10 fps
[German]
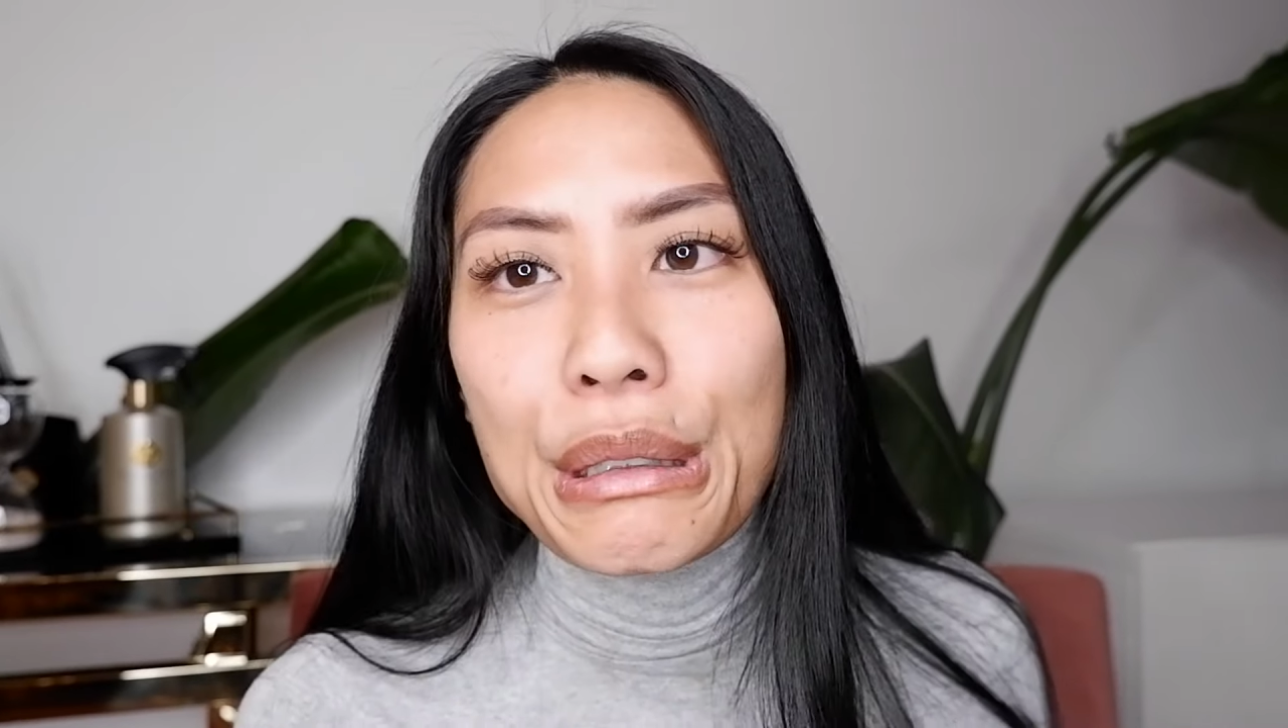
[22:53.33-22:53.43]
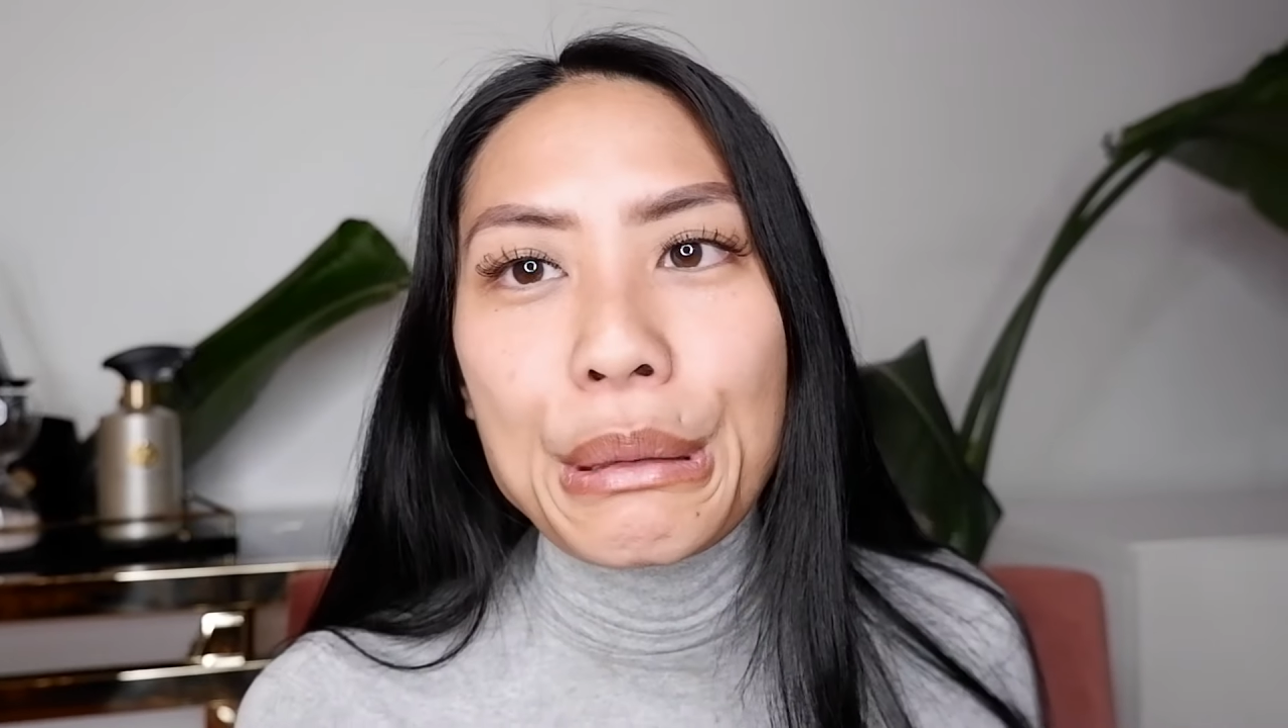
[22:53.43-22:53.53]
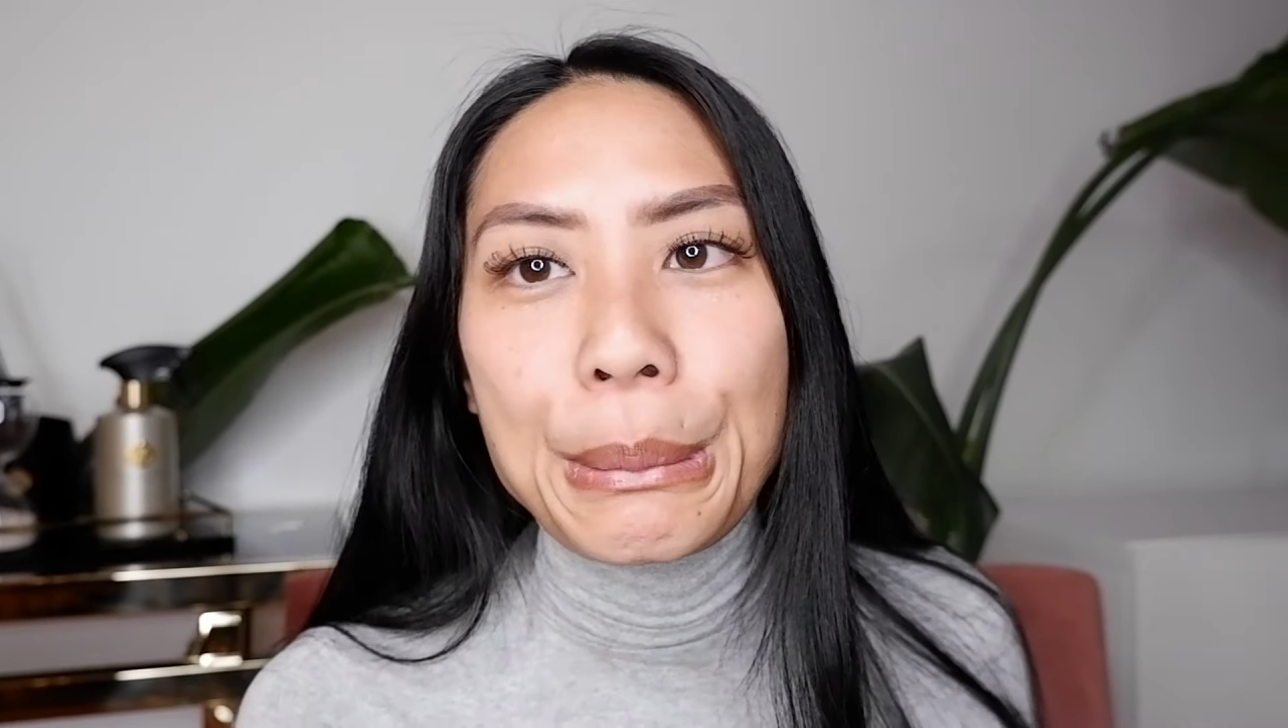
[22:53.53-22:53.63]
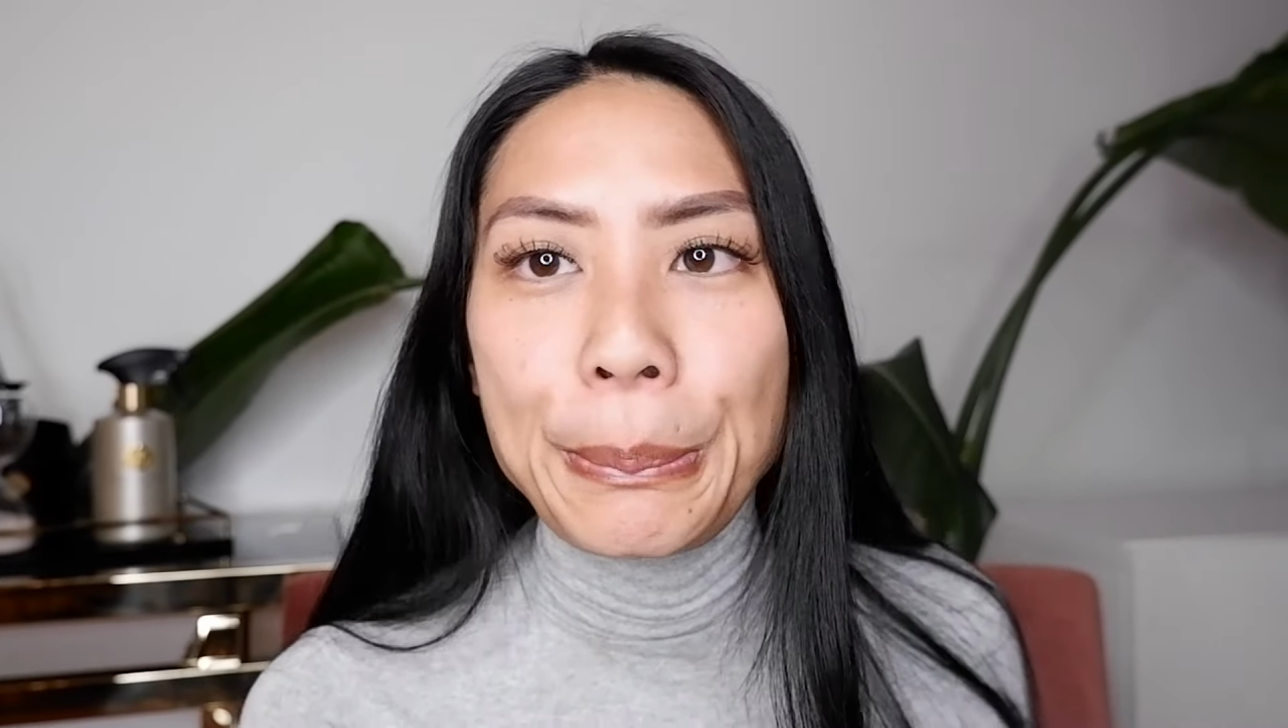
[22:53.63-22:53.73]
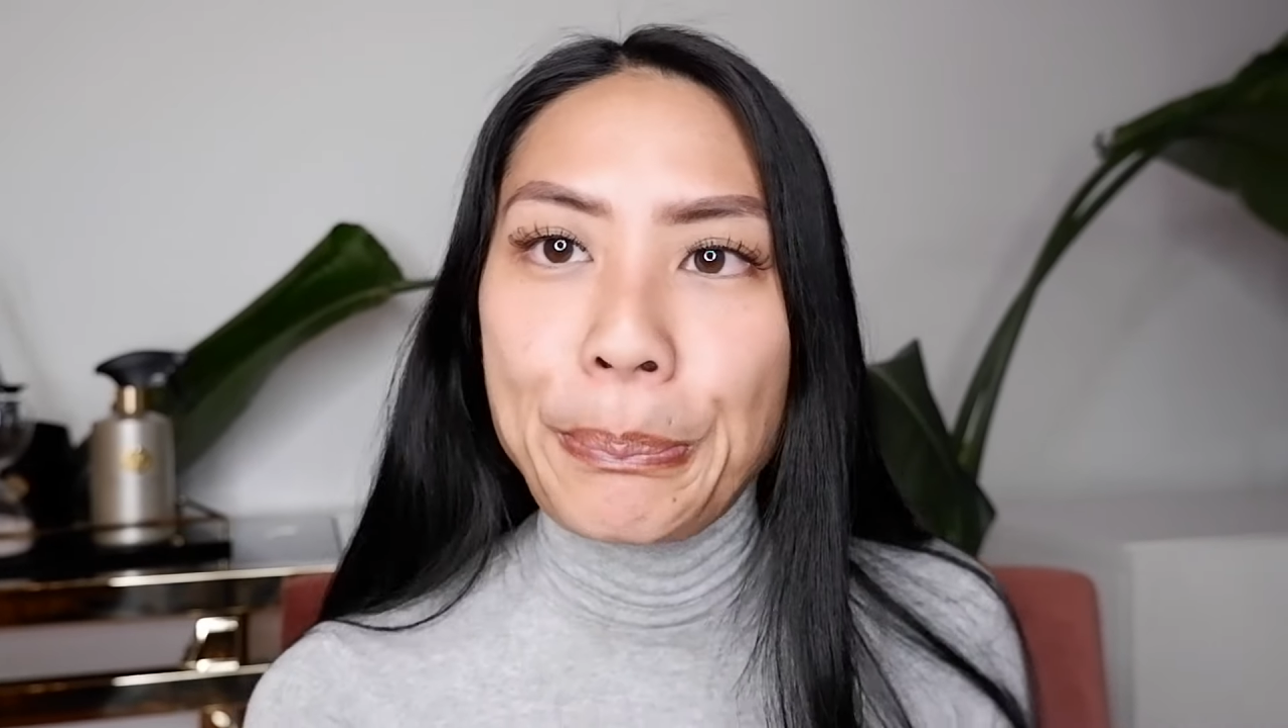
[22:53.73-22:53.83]

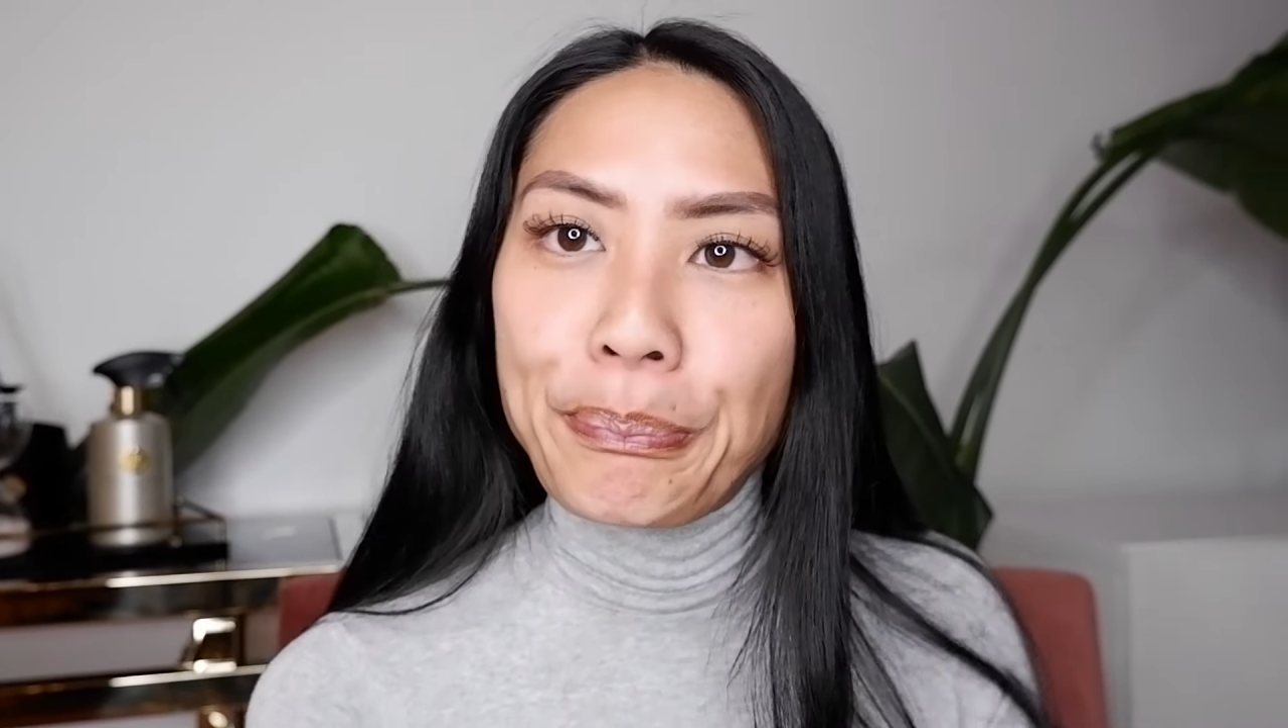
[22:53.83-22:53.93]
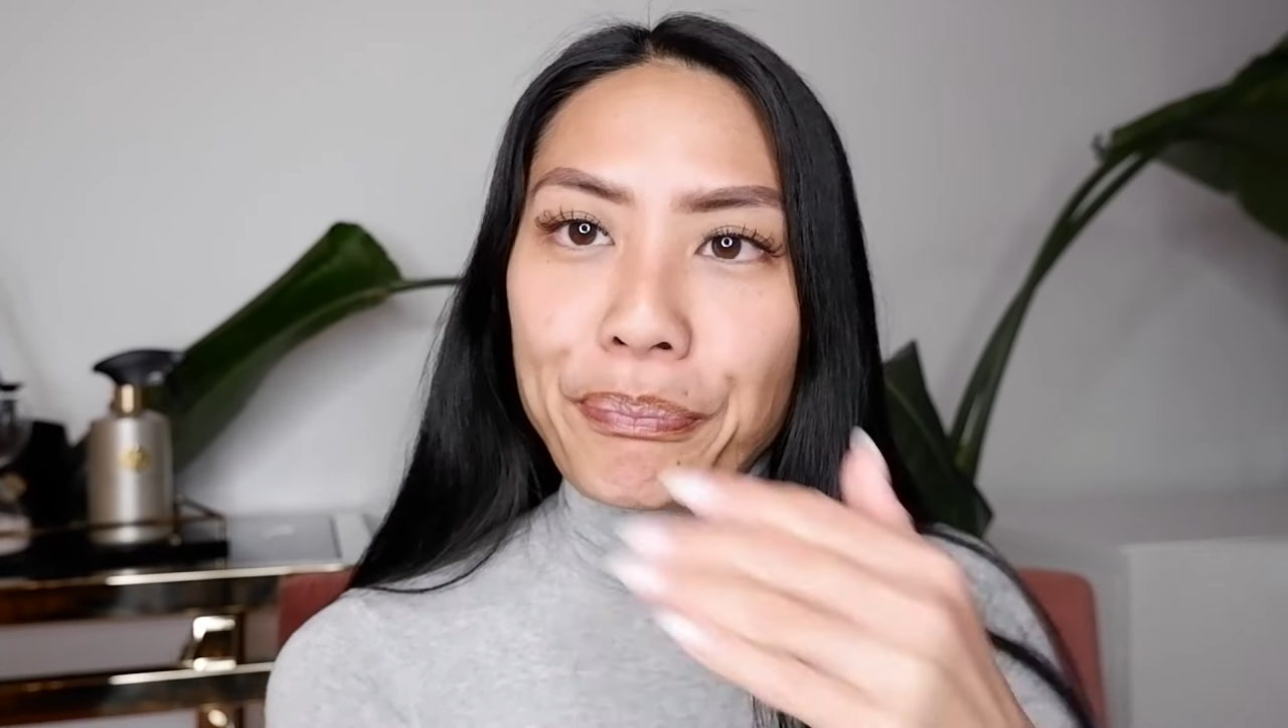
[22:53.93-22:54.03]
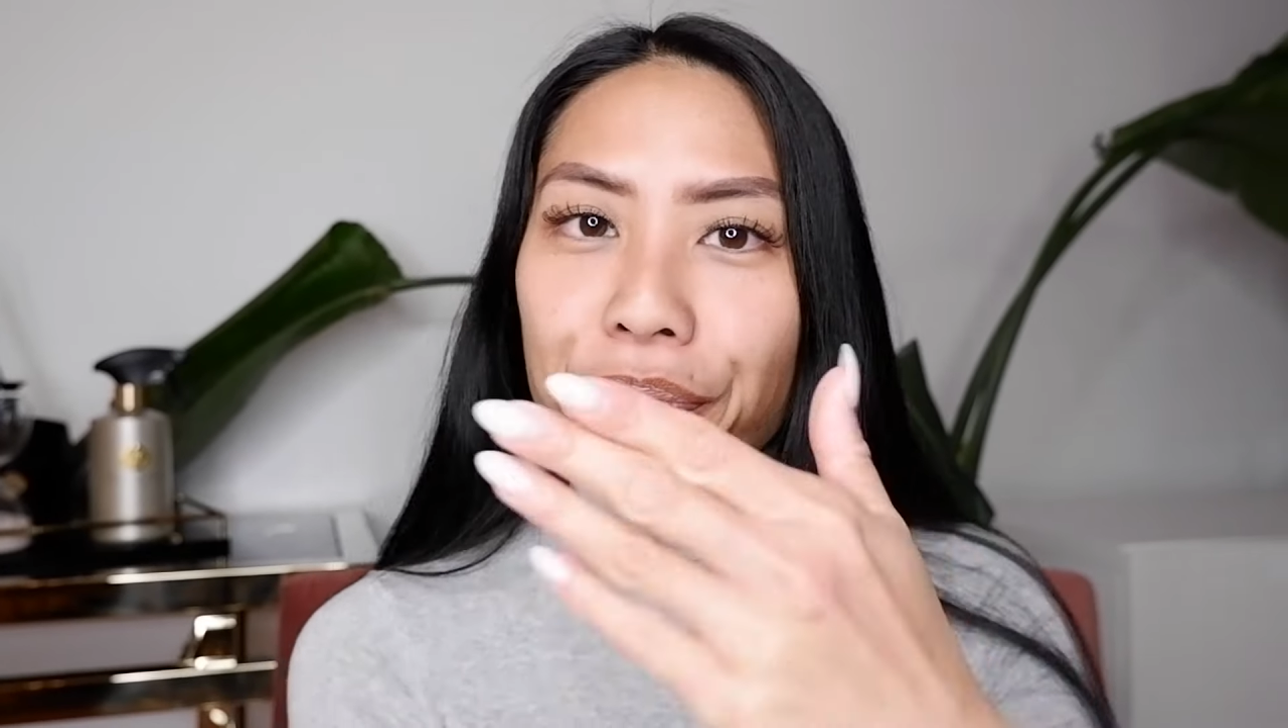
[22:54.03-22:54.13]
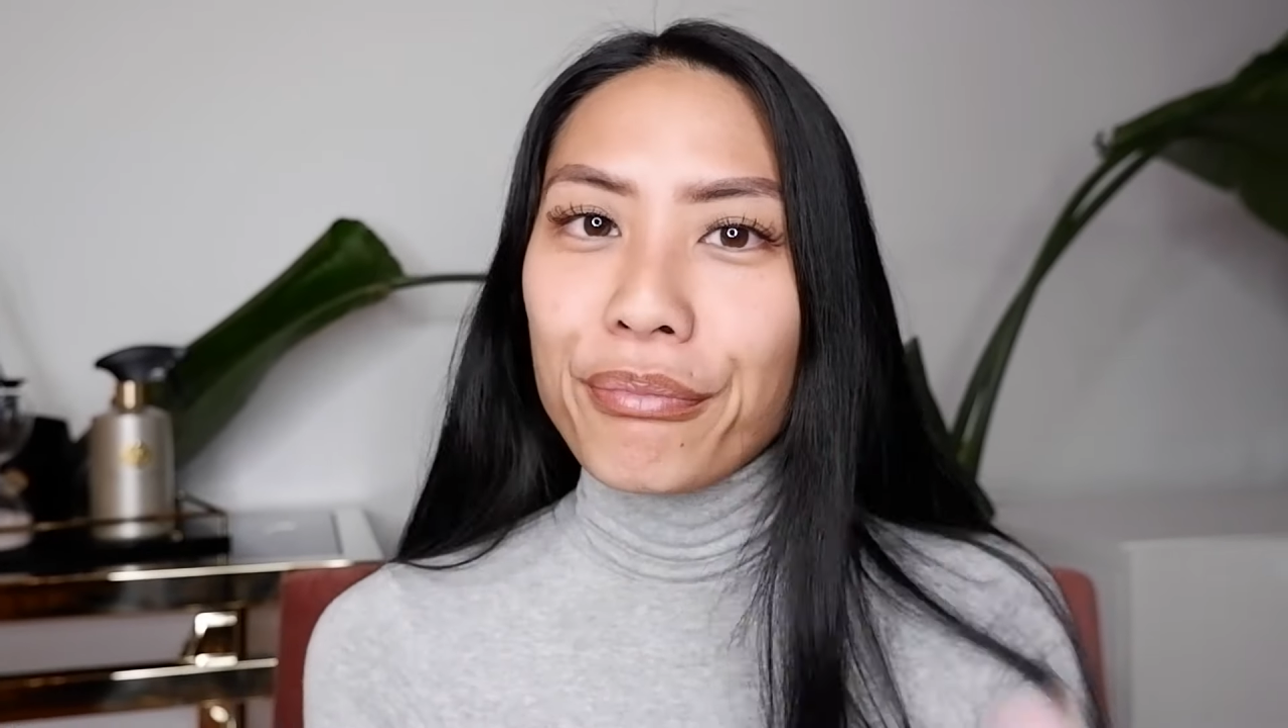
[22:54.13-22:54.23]
ähm,